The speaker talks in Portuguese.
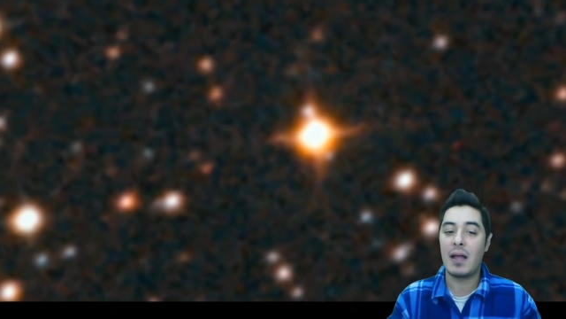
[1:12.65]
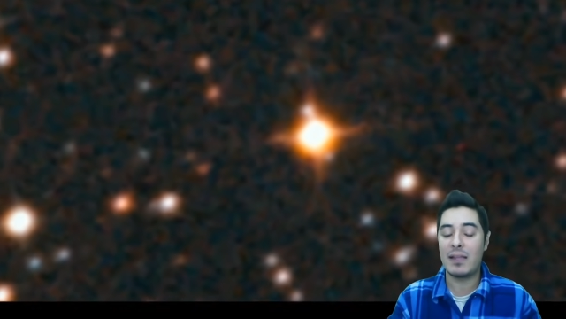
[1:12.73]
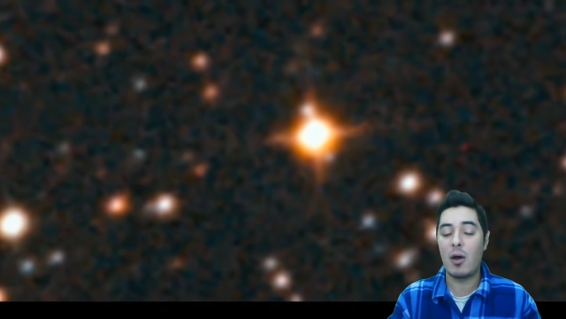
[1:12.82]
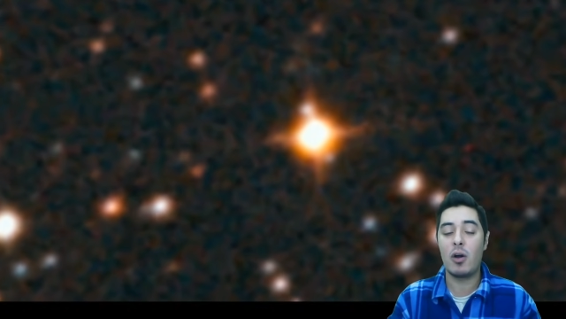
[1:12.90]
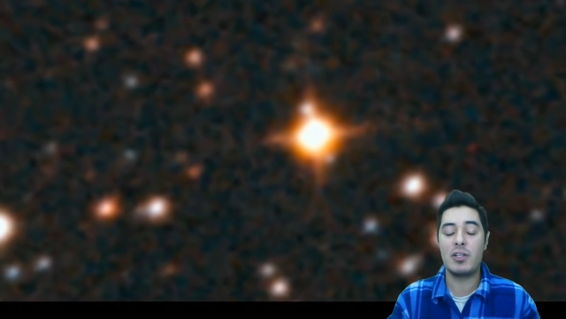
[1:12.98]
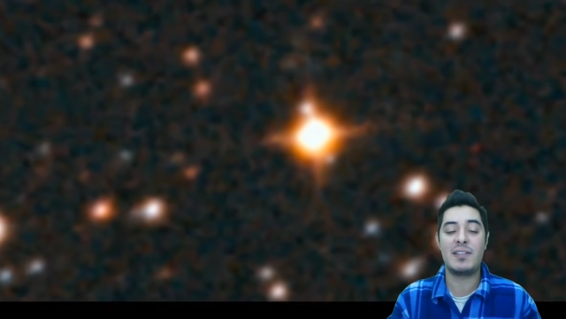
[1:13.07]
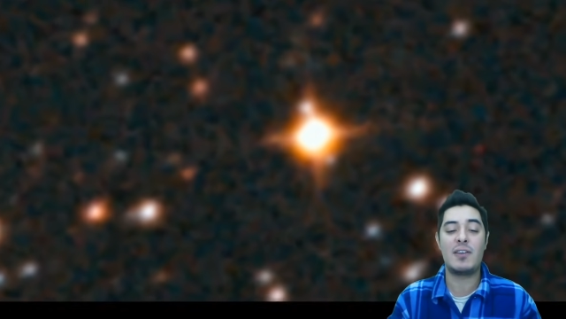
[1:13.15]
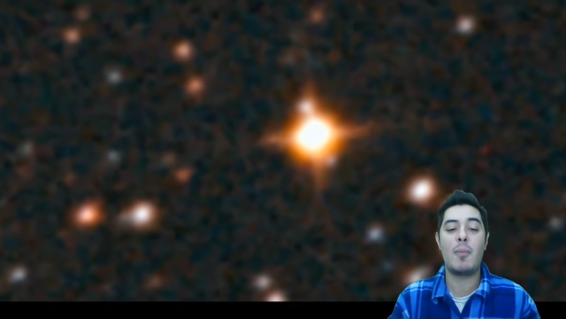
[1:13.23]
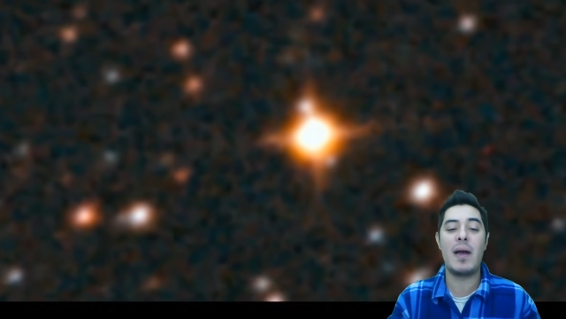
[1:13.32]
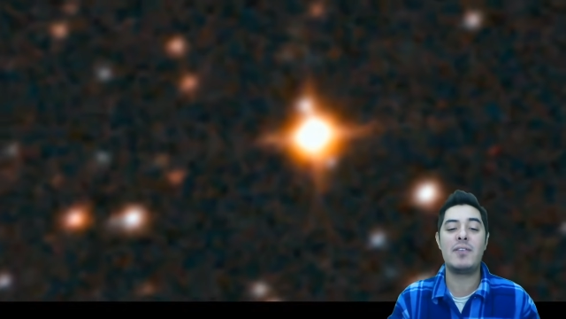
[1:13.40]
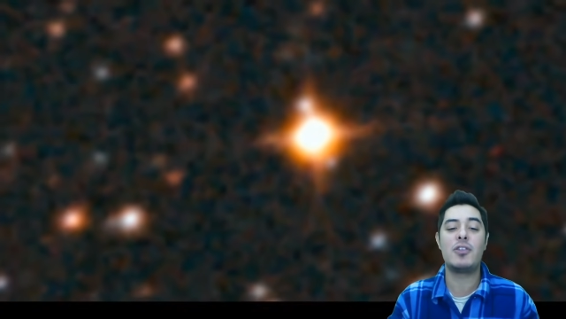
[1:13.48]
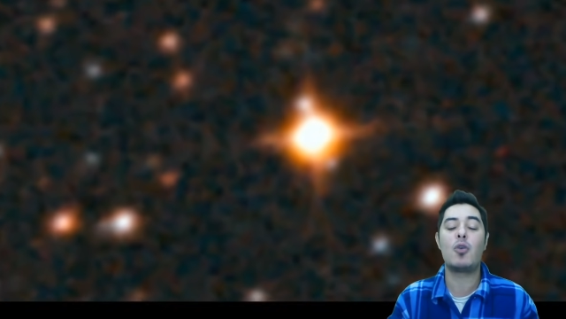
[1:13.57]
Até hoje
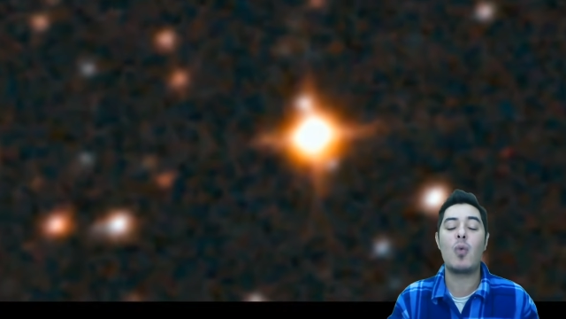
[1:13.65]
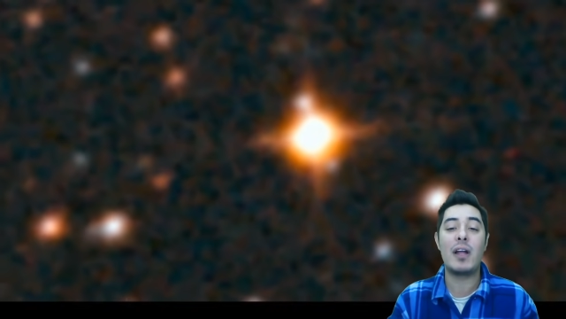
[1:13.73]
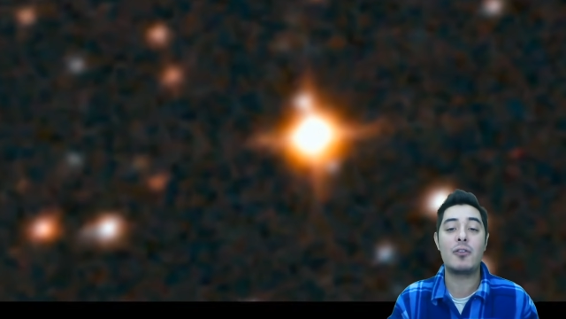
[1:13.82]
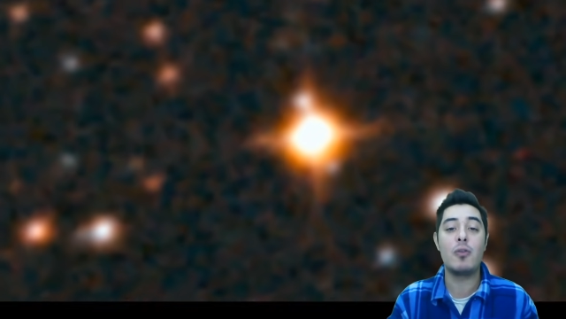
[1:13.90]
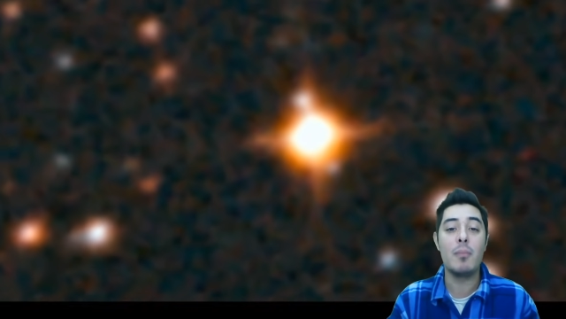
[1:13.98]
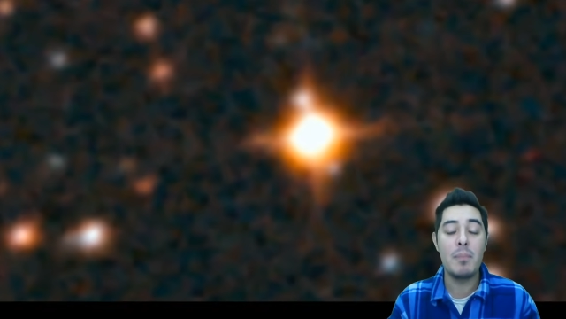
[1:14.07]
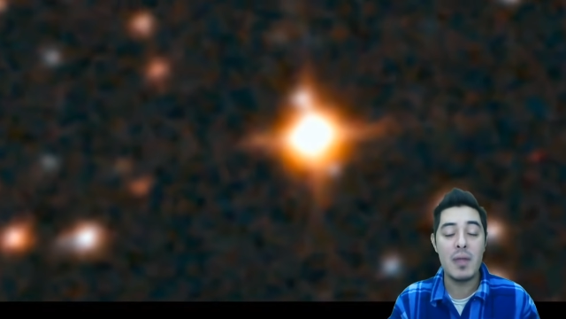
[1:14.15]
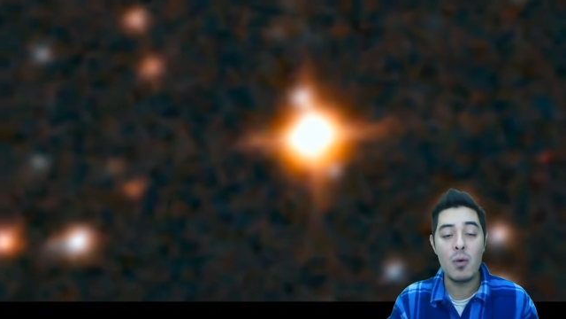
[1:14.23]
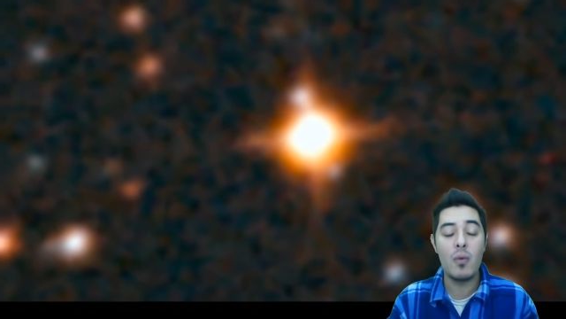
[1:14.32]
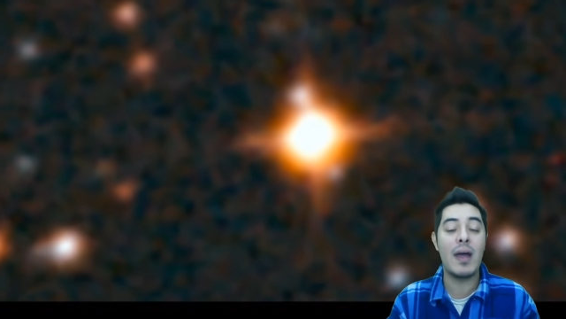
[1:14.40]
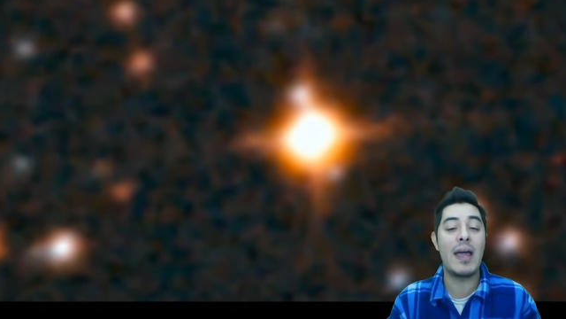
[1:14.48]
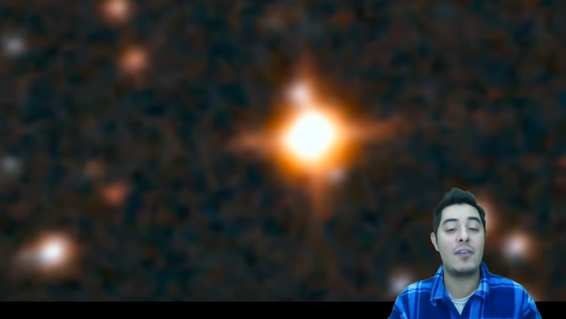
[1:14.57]
são mais de 4
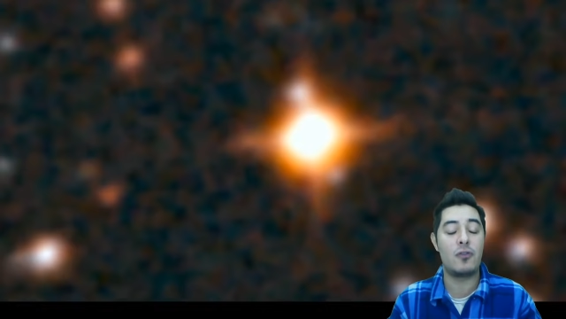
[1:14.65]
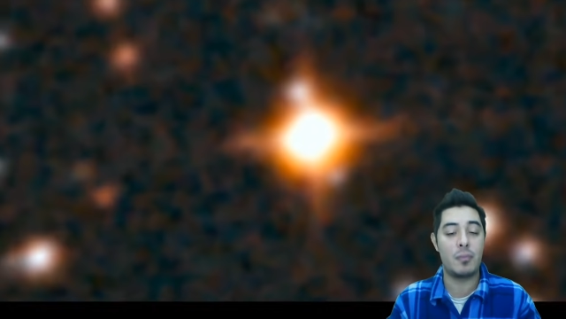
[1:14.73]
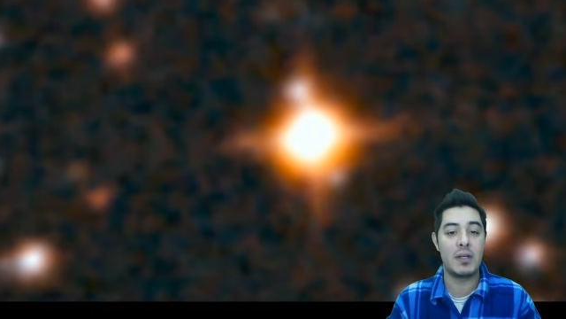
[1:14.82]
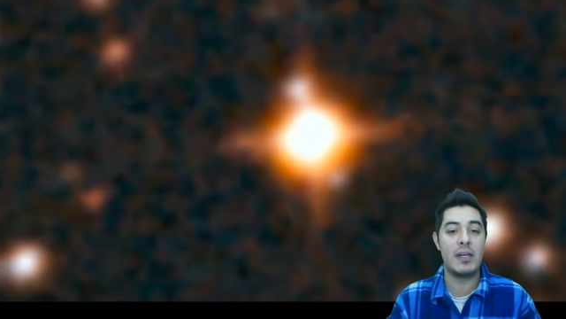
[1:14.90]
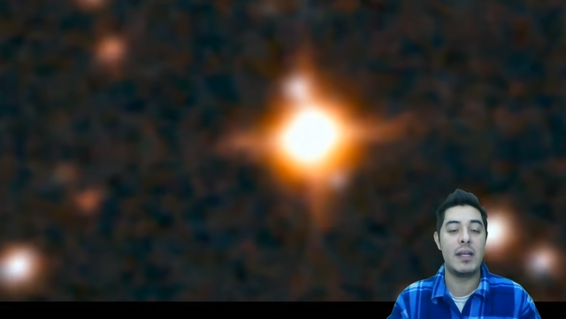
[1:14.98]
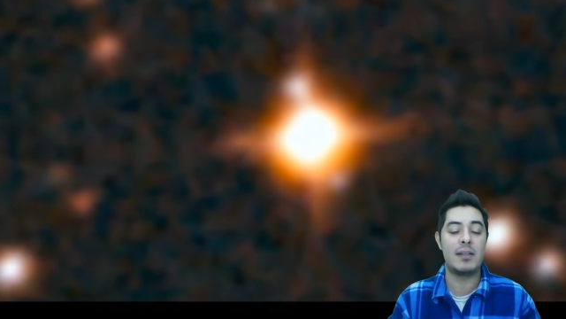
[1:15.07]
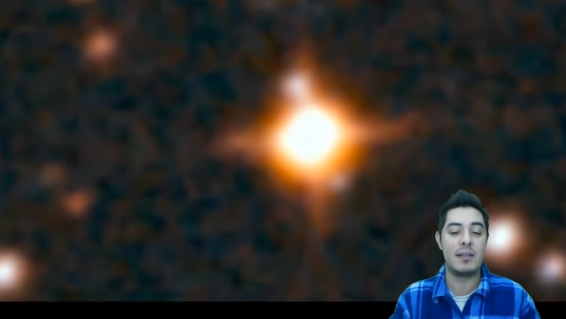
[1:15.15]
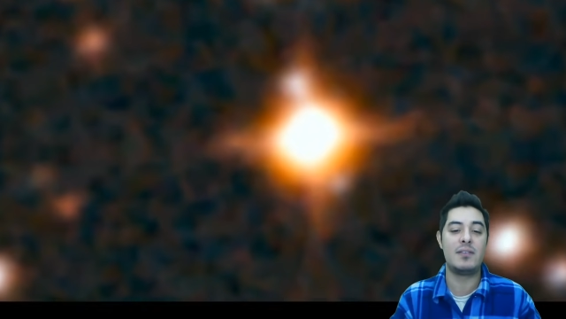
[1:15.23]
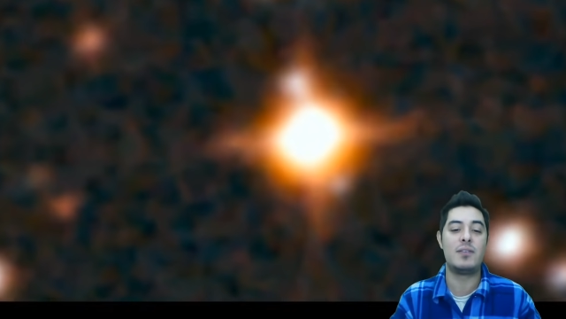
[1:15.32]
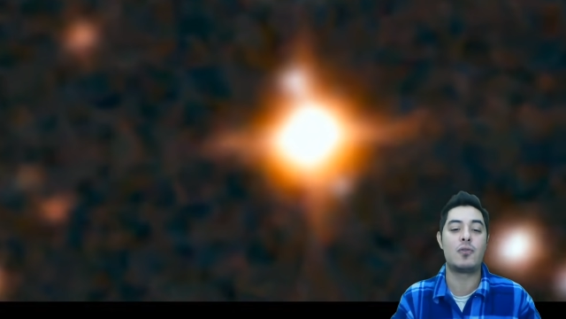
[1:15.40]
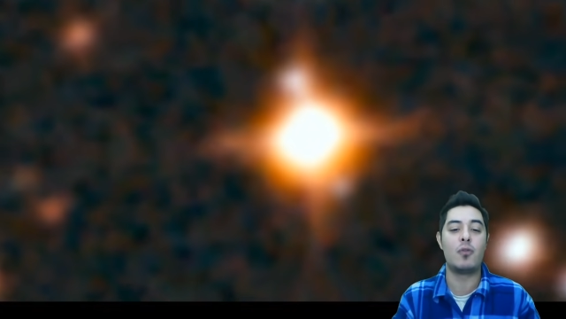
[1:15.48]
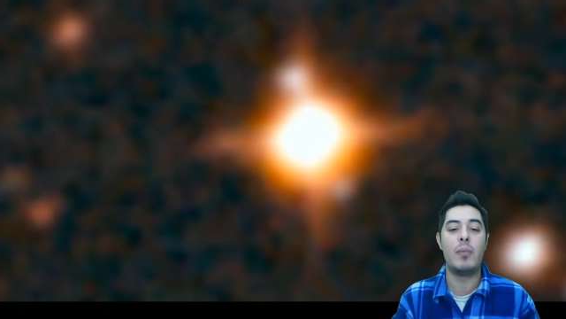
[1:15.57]
mil
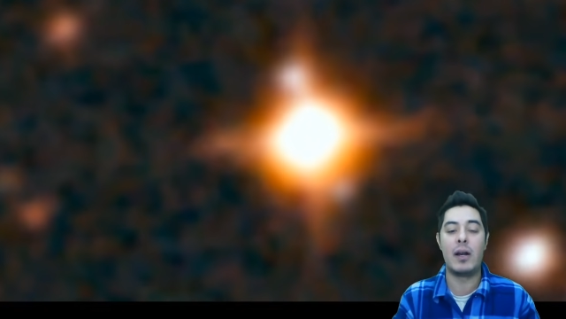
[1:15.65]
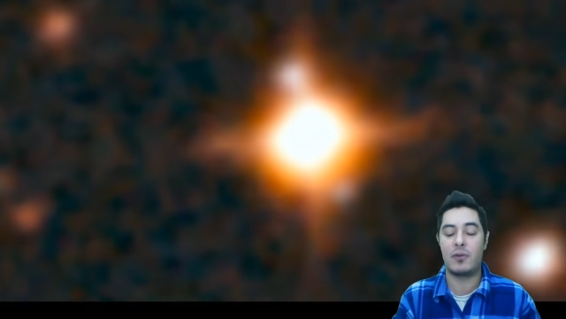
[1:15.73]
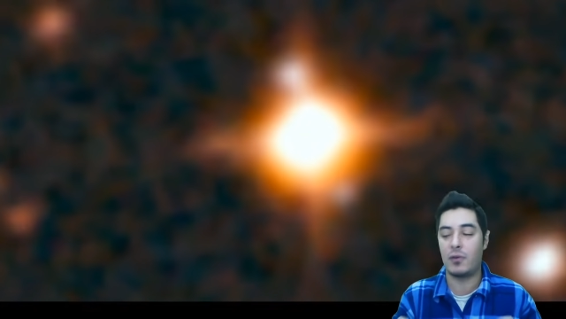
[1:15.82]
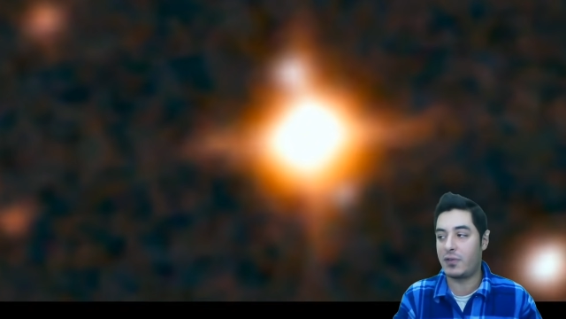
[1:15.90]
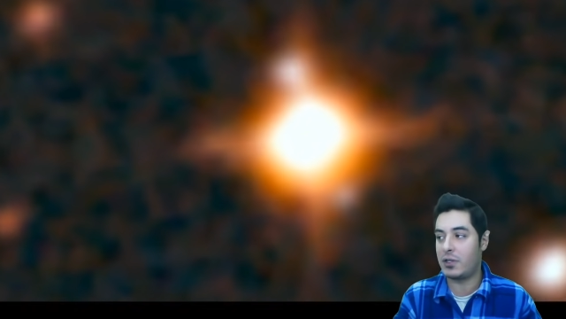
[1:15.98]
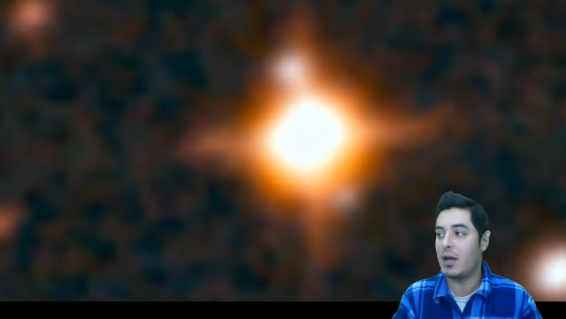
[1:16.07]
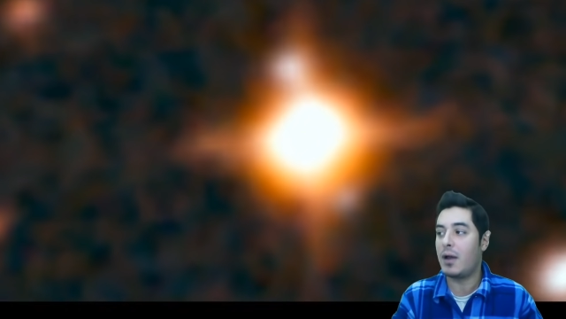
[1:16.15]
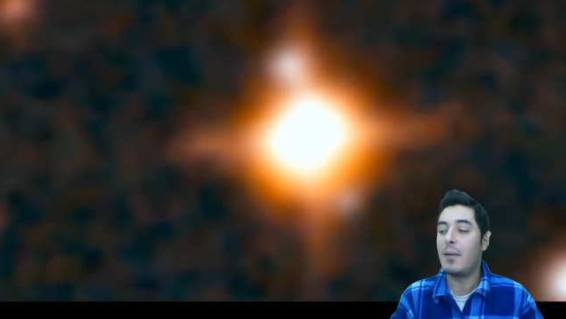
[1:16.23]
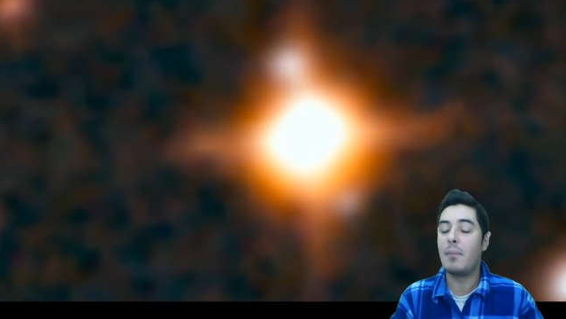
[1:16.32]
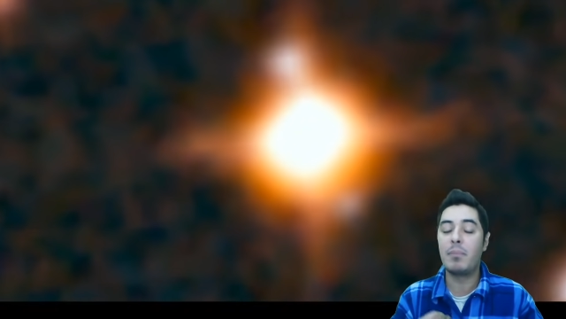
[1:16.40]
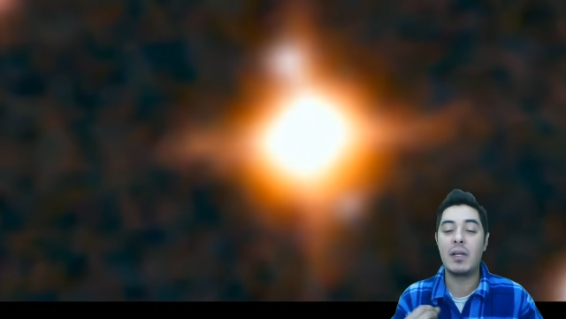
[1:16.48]
exoplanetas descobertos, ou seja,